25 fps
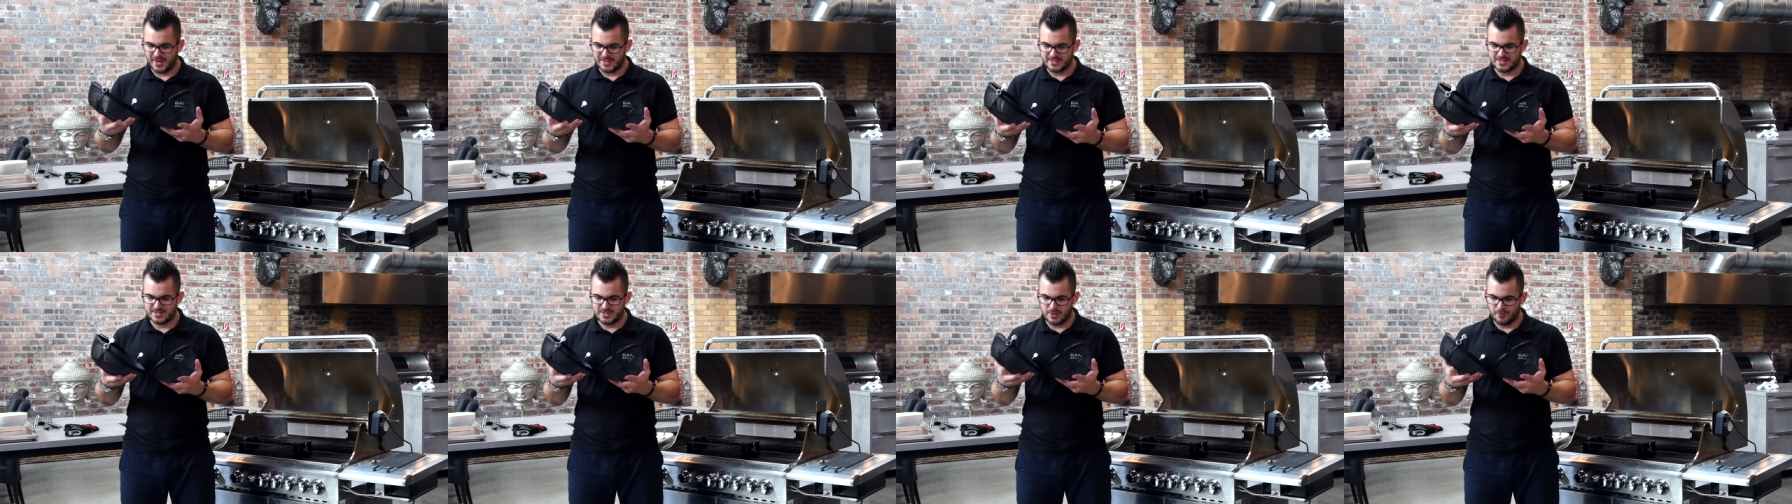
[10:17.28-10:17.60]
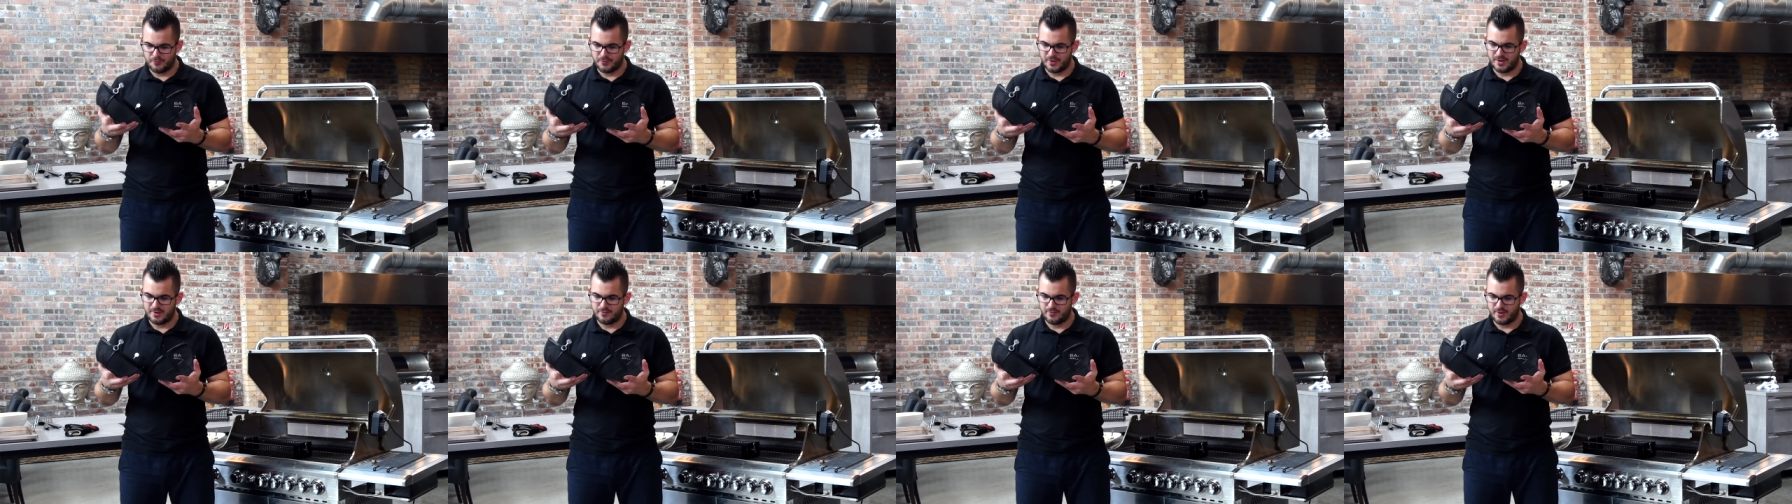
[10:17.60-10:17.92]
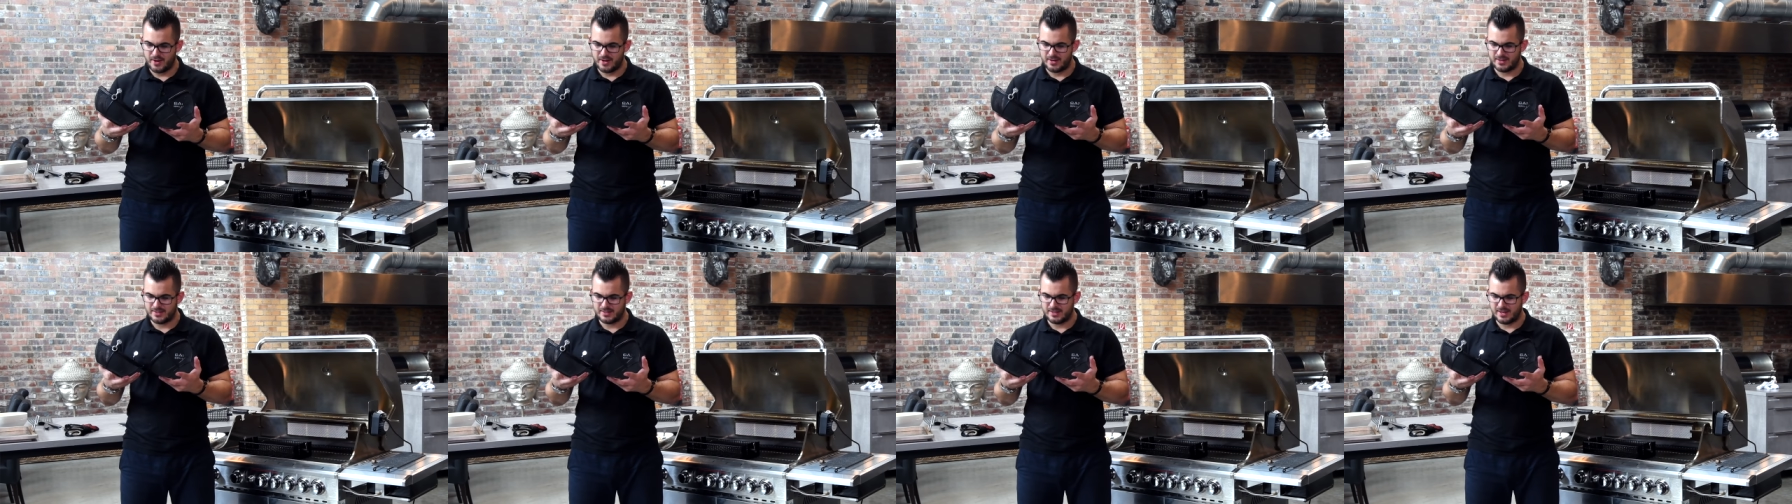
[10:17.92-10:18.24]
Das ist auf jeden
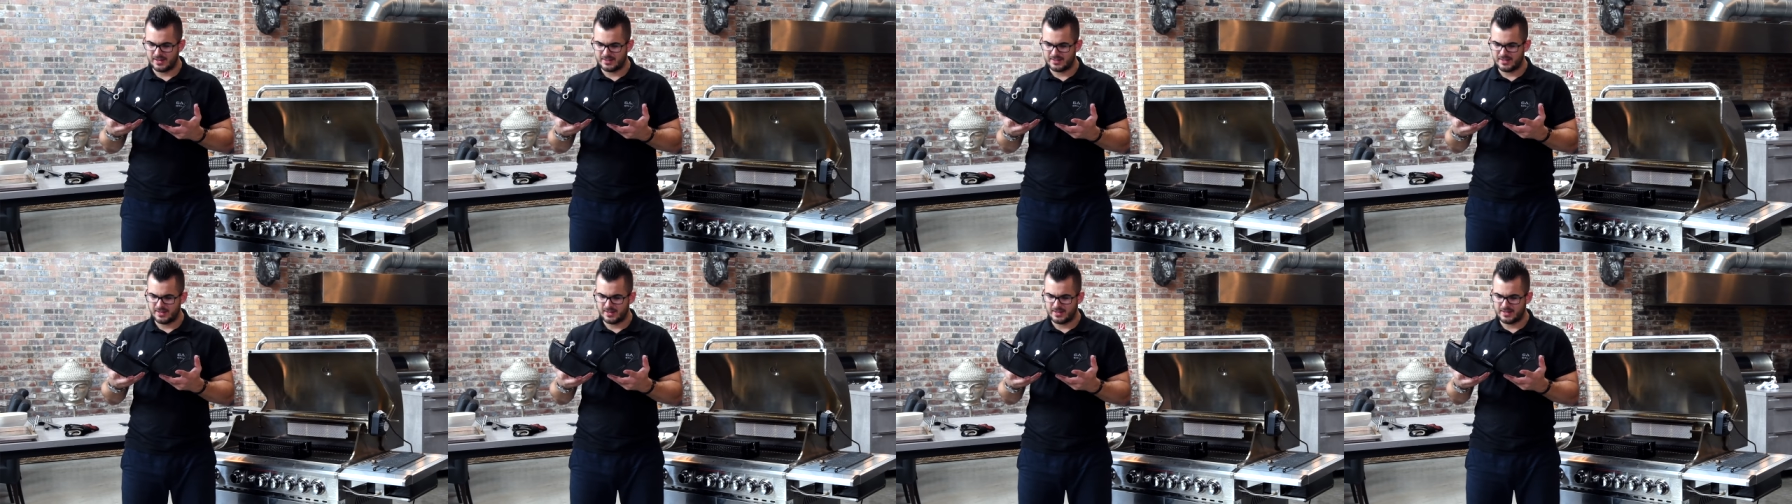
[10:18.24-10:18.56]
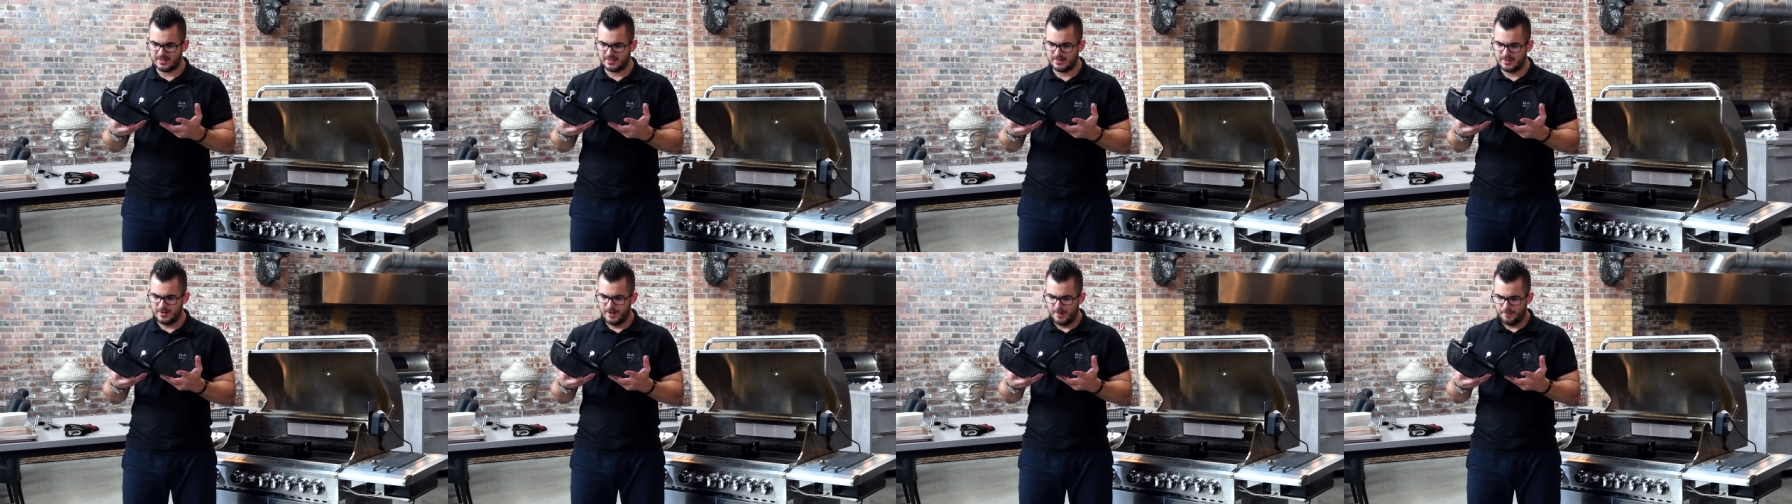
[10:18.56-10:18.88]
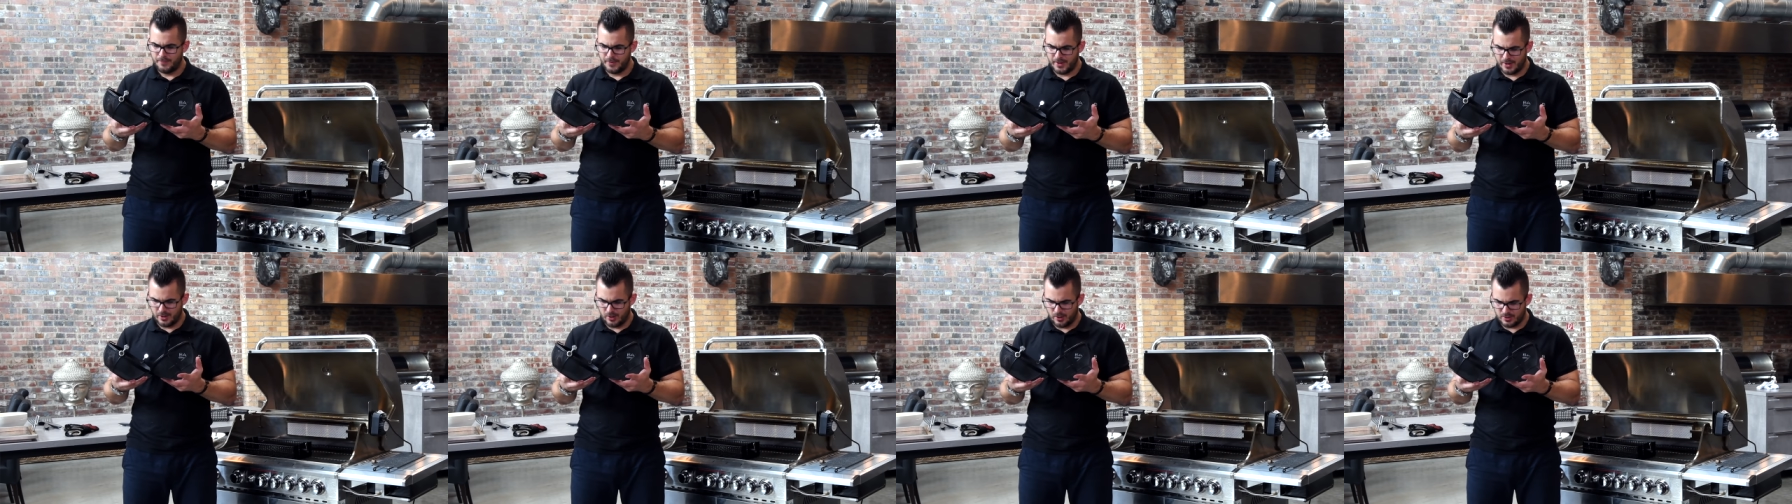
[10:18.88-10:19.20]
Fall ein Artikel,
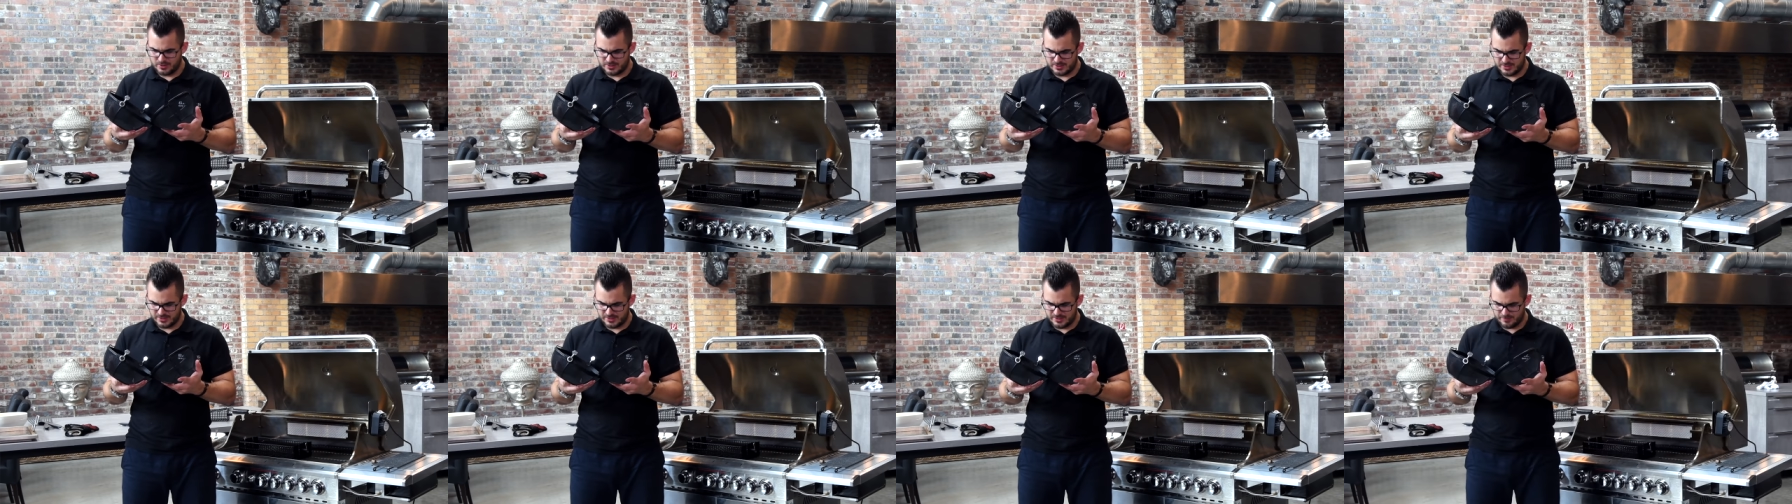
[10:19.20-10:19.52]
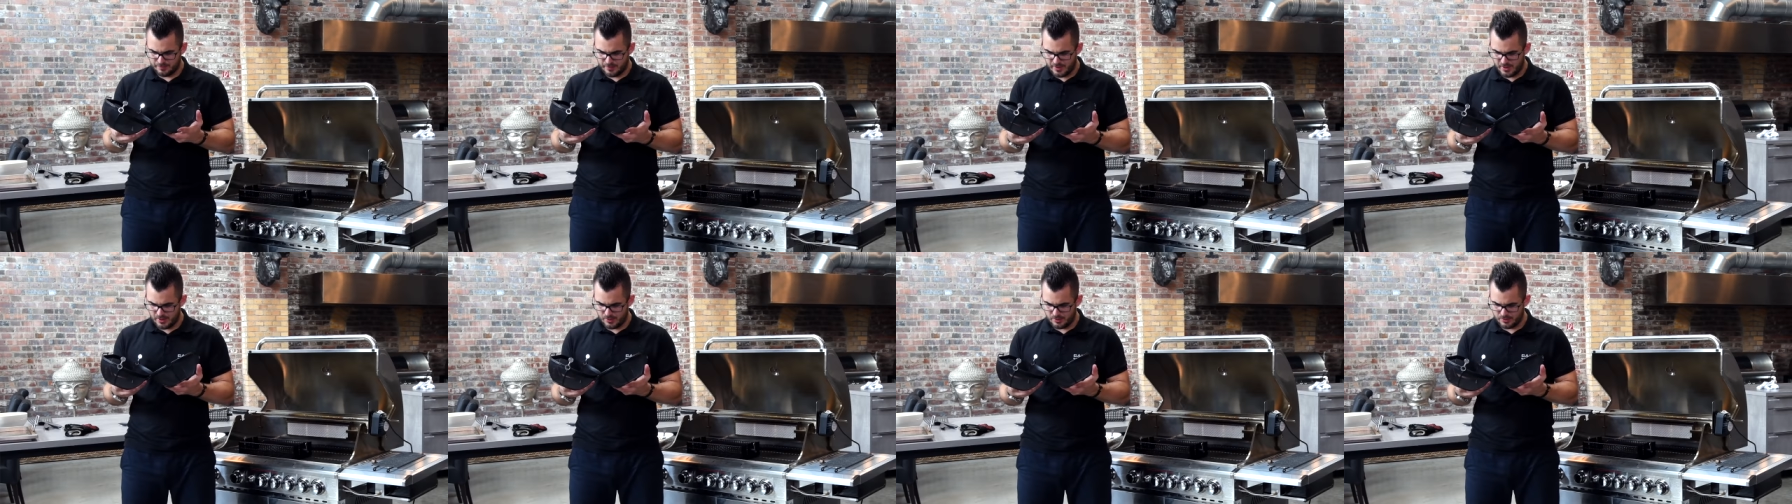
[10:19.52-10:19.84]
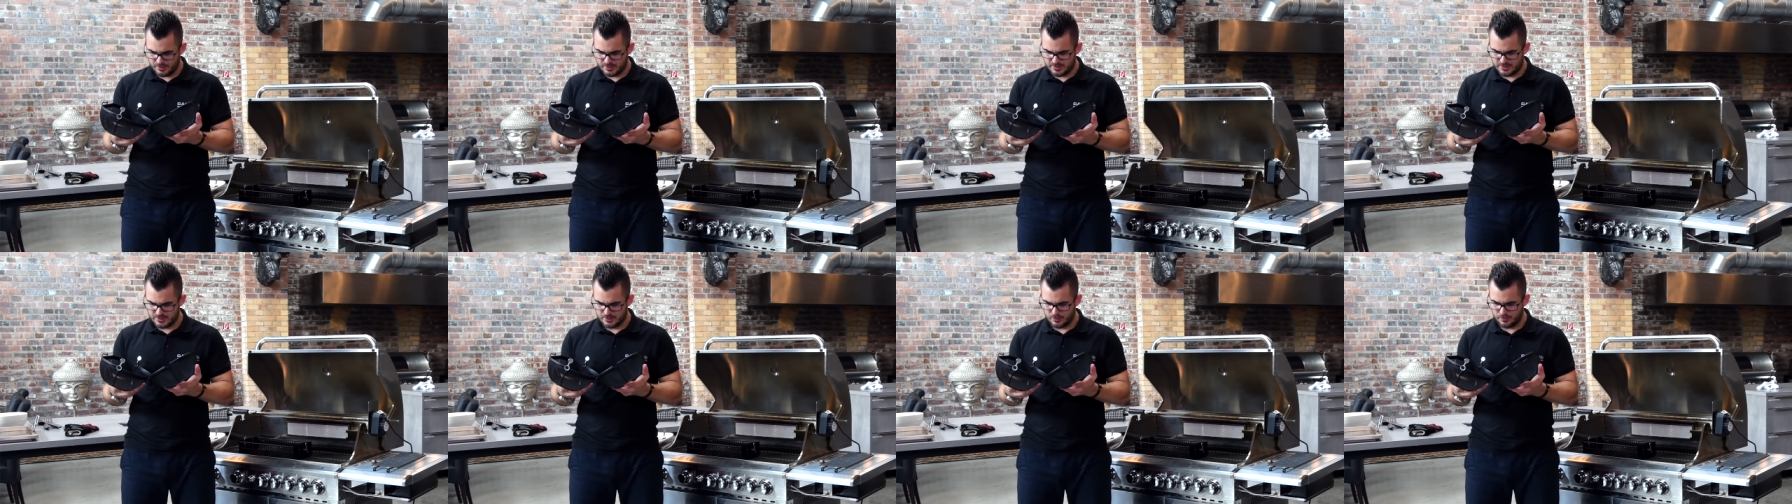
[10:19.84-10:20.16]
der kostet bei
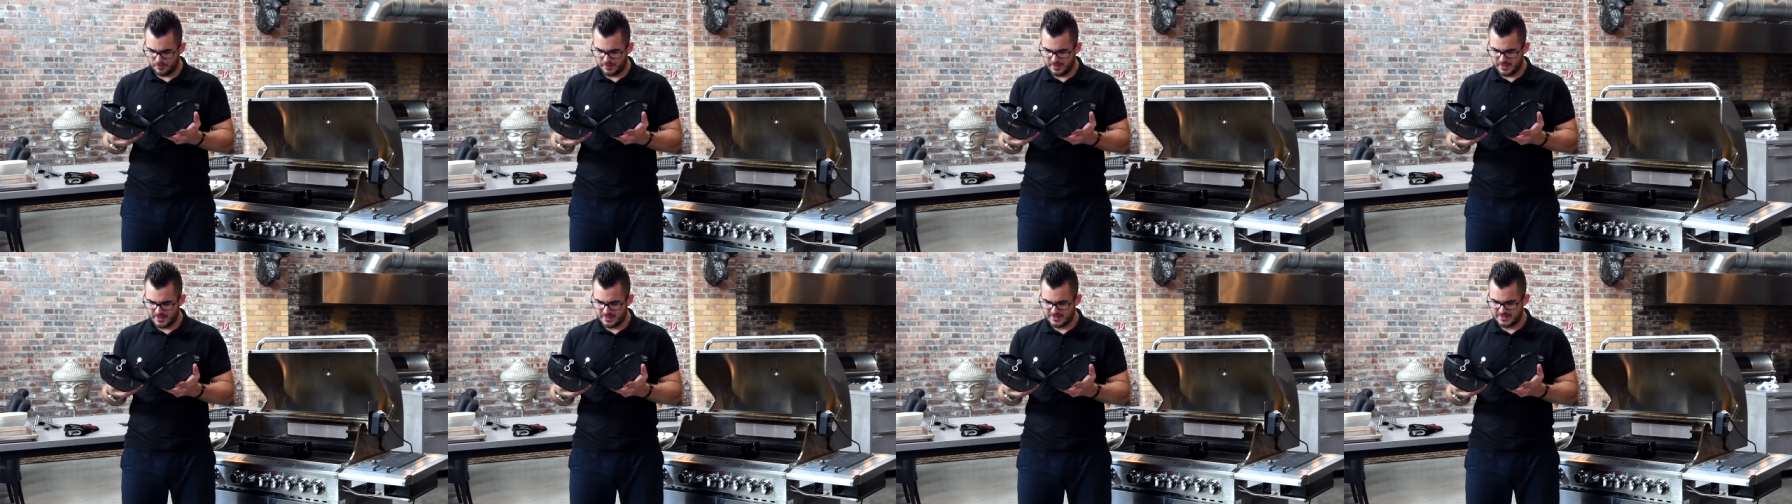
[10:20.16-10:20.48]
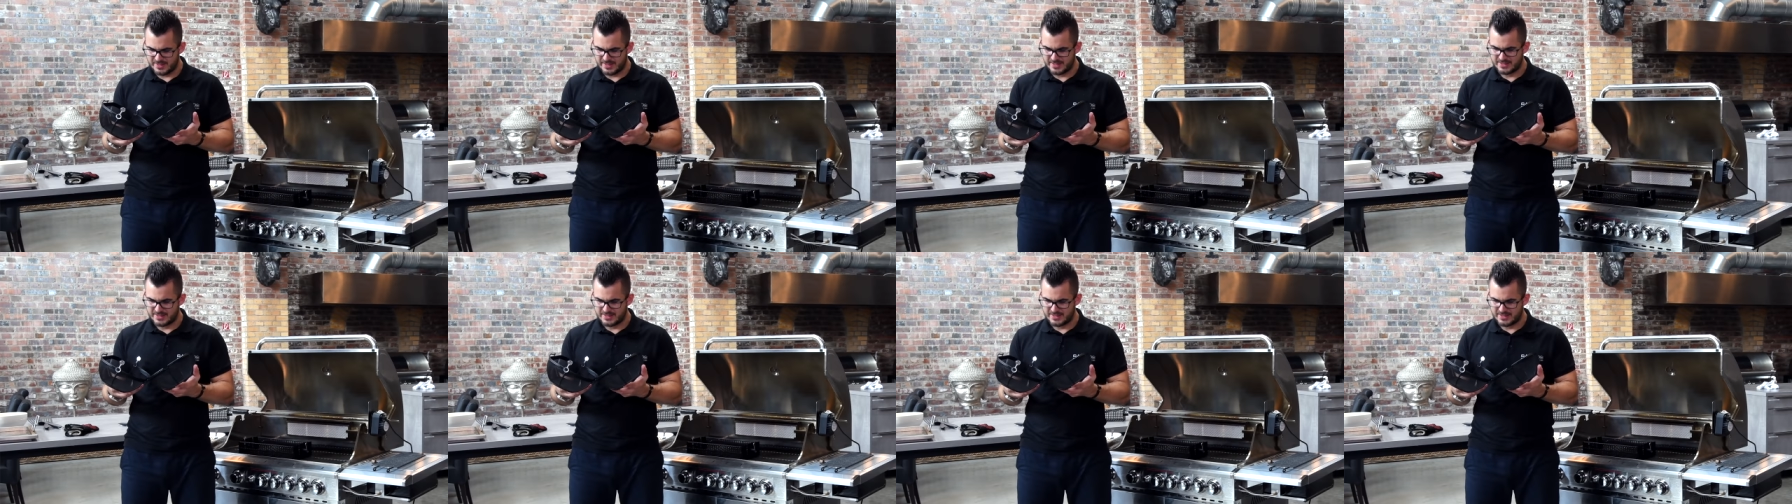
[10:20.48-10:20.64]
uns um die